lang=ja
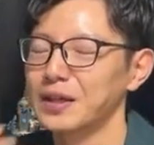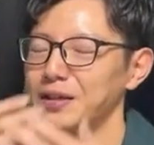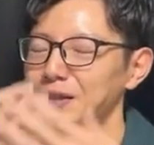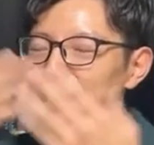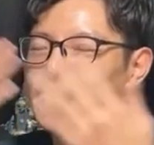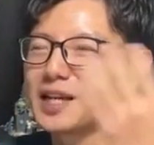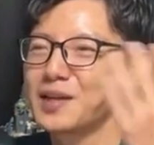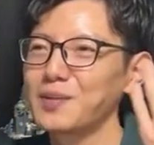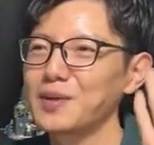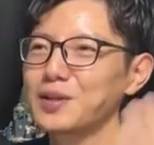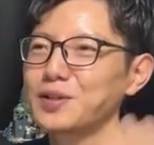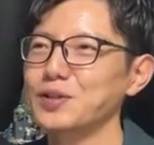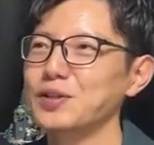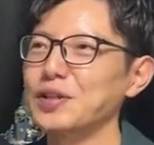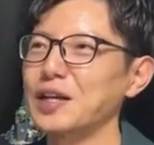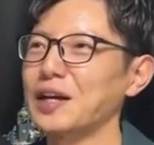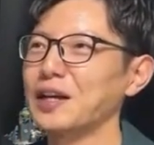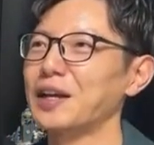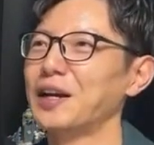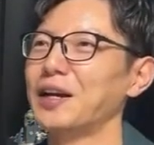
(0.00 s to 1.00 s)
催眠
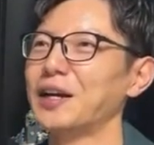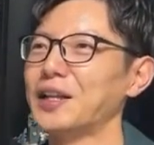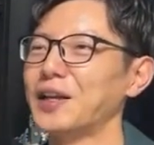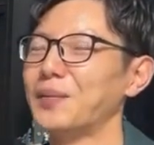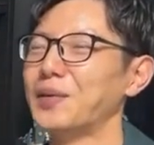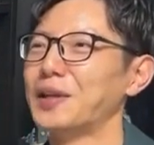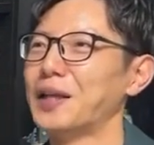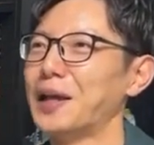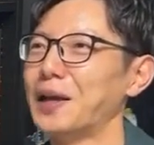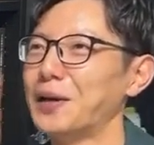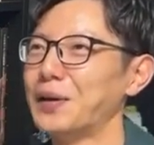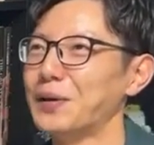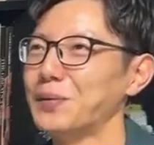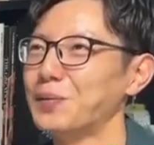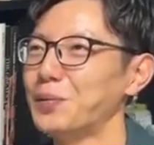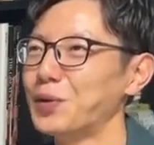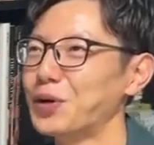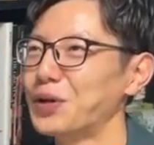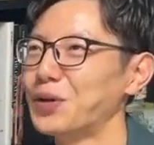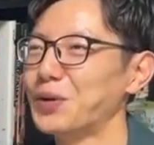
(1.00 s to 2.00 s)
術かけられたみたいに
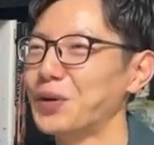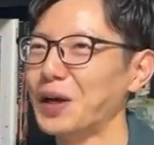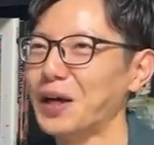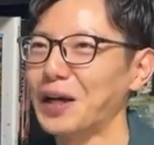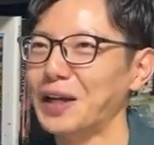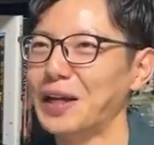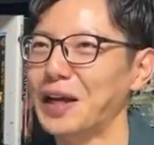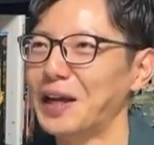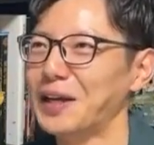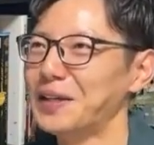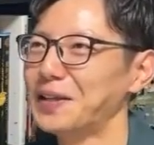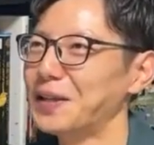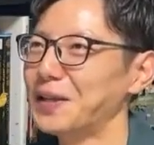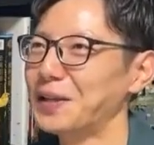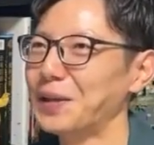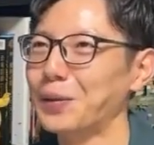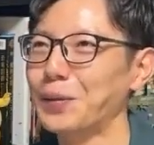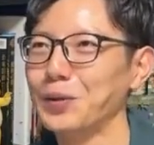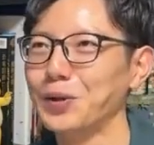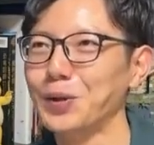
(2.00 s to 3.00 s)
森の中に入って
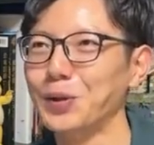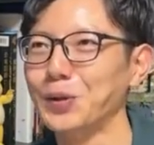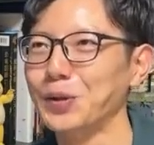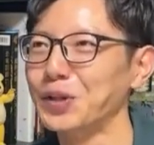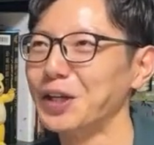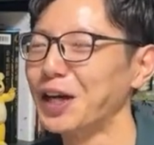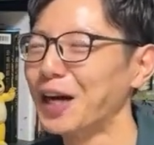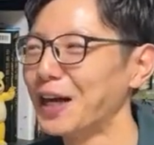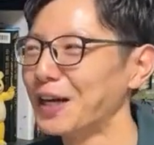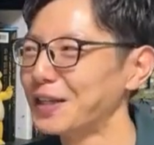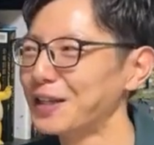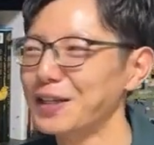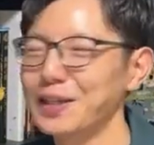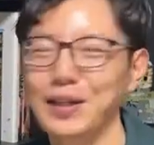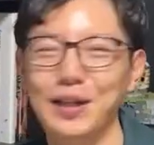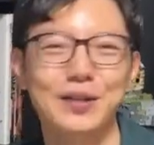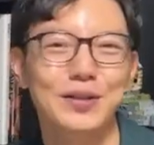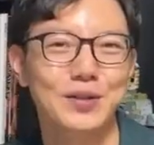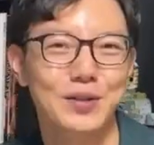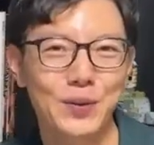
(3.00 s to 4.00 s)
いってこう塔の中入っていっ
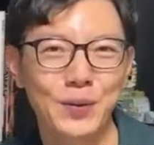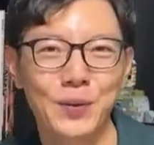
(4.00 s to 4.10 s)
たんですよ